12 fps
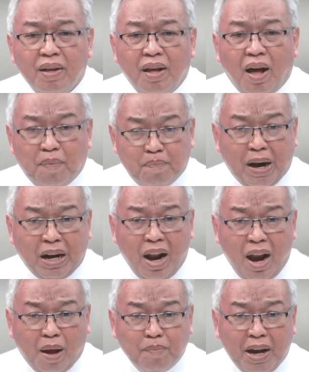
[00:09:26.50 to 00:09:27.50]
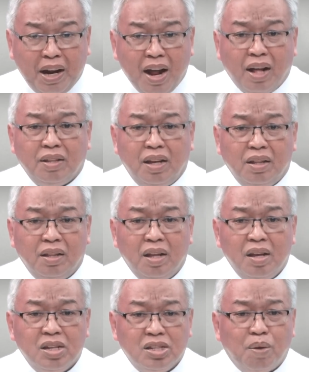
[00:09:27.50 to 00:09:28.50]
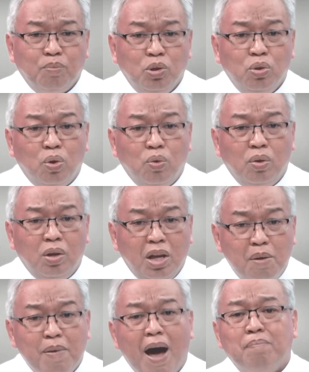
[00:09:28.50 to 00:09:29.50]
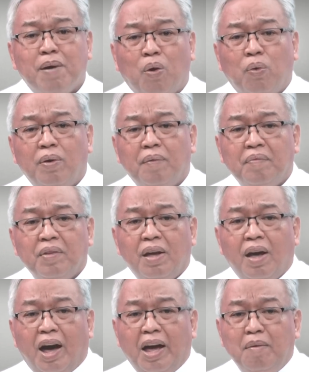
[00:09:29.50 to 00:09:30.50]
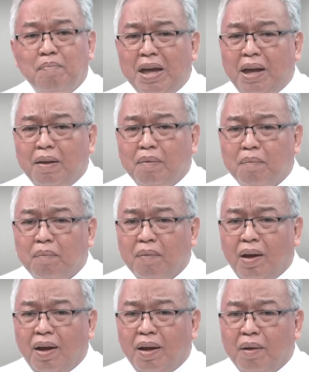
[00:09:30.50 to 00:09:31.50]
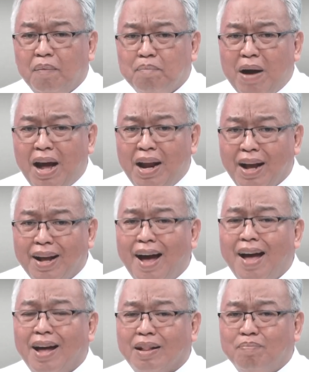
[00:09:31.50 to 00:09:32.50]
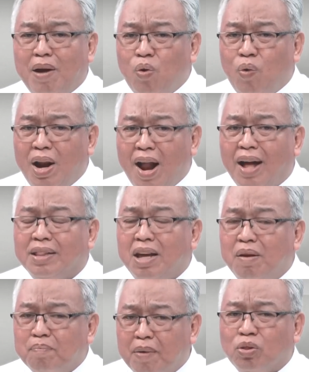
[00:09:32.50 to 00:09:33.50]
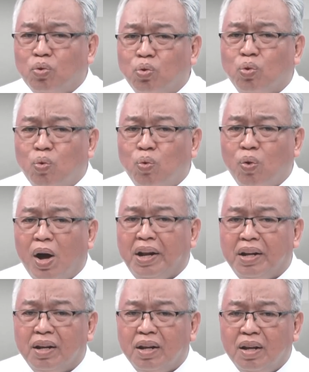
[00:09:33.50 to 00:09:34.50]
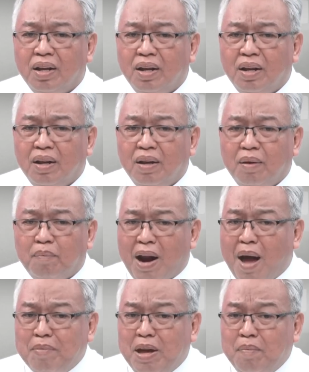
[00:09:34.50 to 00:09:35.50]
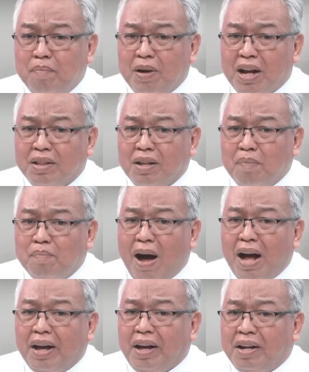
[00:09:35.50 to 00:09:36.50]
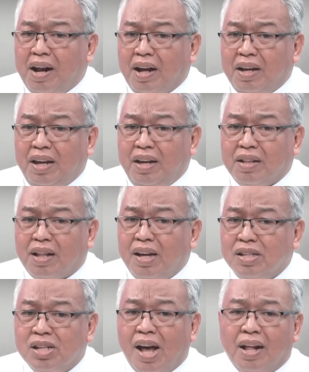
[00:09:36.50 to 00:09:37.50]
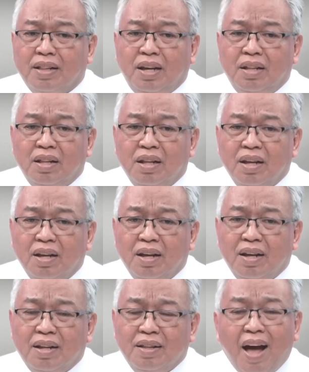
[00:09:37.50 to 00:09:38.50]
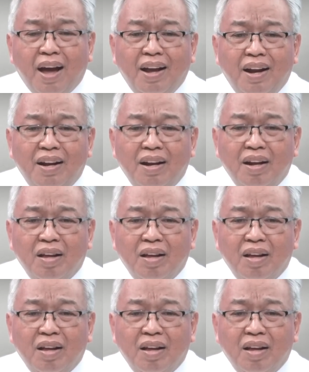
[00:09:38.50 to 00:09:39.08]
ang paglalakbay natin sa mundong ibabaw ay may mahalaga at maluwalhating patutunguhan. Maraming magandang bagay na naghihintay sa atin dahil